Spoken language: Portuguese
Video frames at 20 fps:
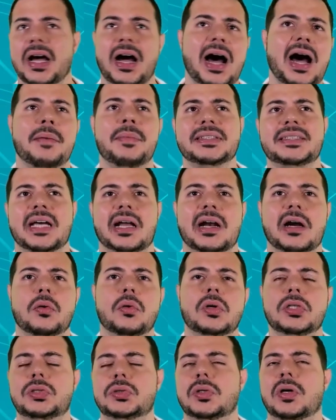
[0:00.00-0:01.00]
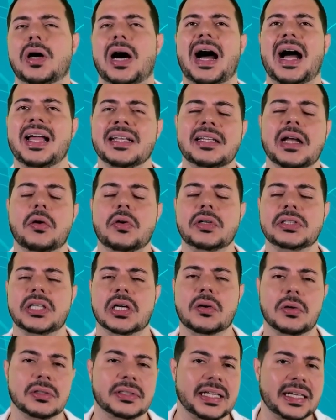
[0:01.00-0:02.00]
Ah, mas Araújo, ainda
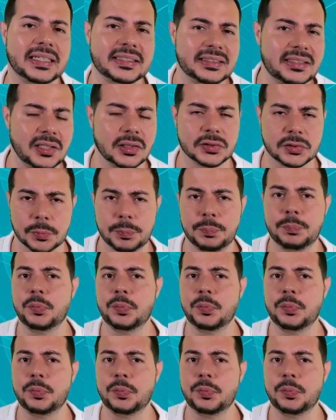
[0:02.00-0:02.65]
hoje acontece isso?